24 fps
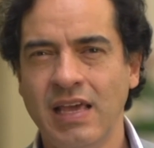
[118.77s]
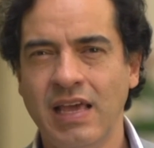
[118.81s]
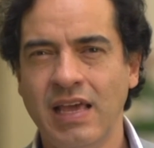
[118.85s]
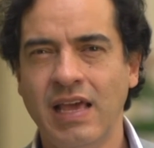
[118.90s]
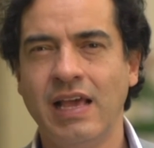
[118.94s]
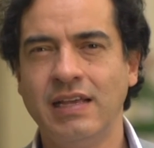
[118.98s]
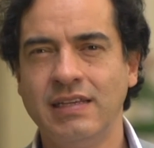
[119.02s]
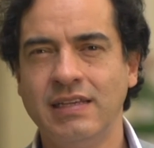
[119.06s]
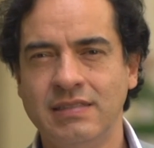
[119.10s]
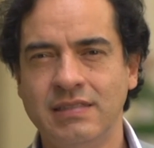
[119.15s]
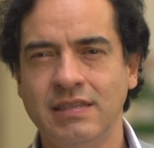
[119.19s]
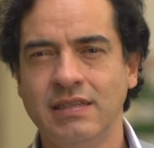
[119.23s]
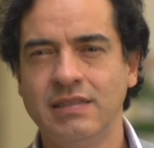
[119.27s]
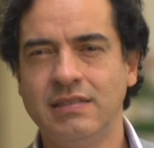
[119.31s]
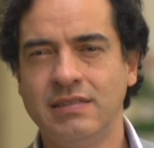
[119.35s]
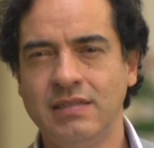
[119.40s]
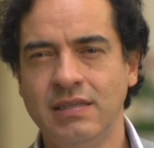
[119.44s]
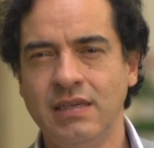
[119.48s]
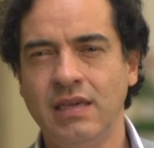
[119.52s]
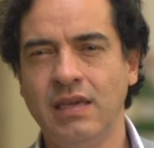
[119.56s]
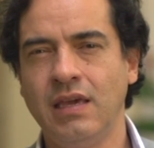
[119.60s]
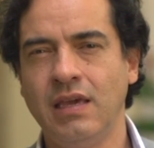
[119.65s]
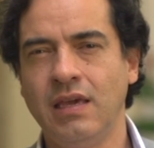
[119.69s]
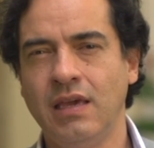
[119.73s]
es
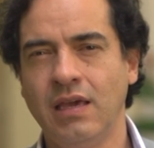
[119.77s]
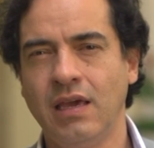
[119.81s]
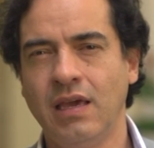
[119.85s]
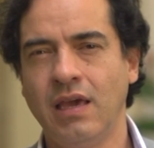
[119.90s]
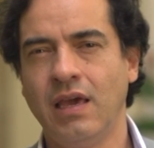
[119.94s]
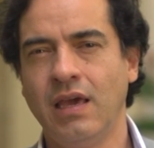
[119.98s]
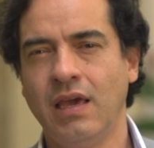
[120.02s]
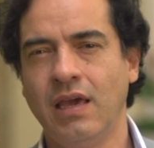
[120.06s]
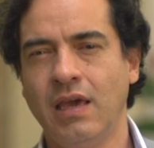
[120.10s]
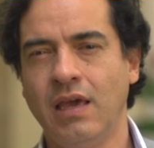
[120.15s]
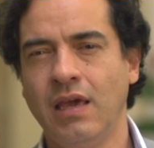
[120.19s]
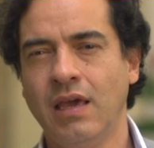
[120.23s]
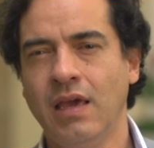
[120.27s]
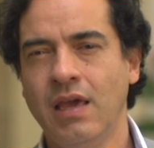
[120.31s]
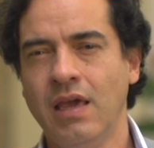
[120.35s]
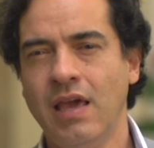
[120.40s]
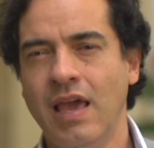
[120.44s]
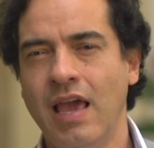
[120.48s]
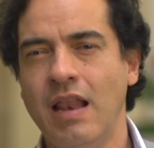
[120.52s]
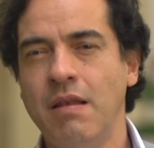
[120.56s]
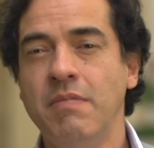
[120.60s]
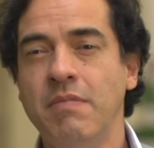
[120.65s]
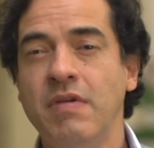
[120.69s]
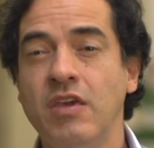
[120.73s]
si eh,
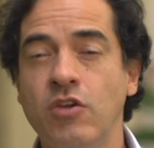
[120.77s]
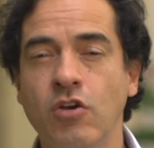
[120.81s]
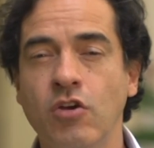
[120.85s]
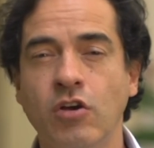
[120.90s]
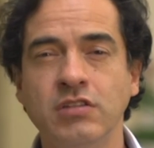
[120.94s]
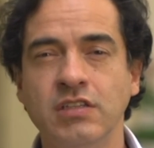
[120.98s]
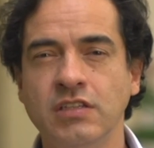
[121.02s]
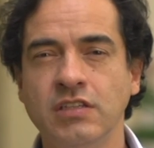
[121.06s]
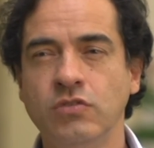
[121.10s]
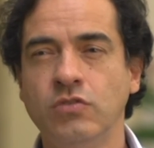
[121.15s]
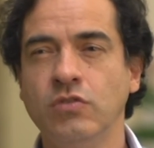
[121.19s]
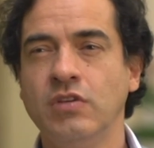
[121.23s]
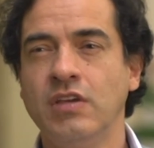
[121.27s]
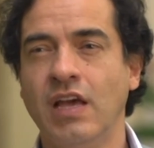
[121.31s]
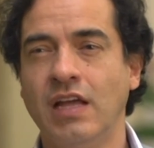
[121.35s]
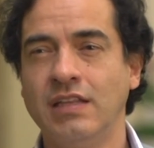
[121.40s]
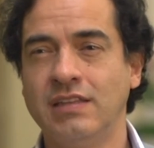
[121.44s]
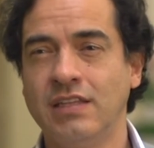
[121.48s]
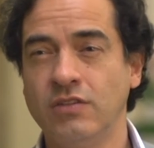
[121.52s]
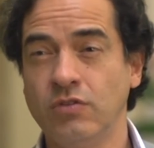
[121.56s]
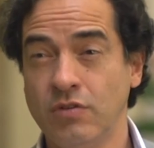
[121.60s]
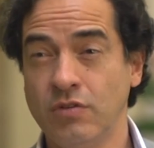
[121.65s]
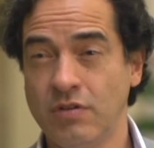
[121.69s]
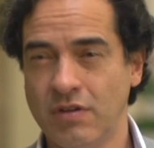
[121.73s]
el millón de
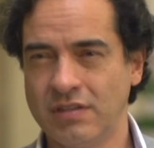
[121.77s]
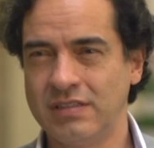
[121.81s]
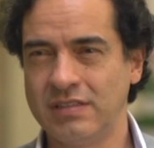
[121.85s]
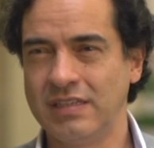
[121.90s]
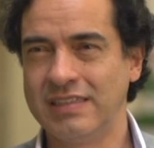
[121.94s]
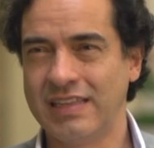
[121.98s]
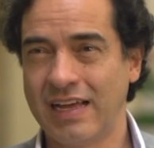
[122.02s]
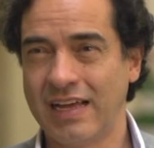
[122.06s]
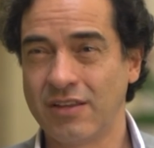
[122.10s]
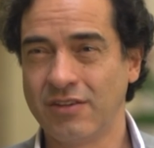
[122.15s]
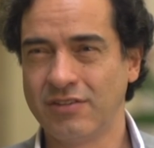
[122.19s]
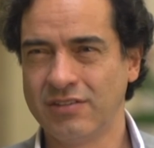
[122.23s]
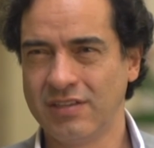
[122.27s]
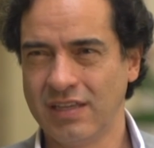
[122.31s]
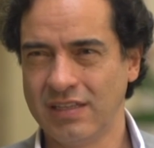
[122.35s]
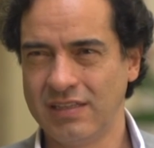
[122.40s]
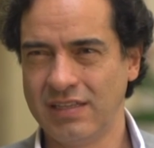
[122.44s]
estudiantes universitarios que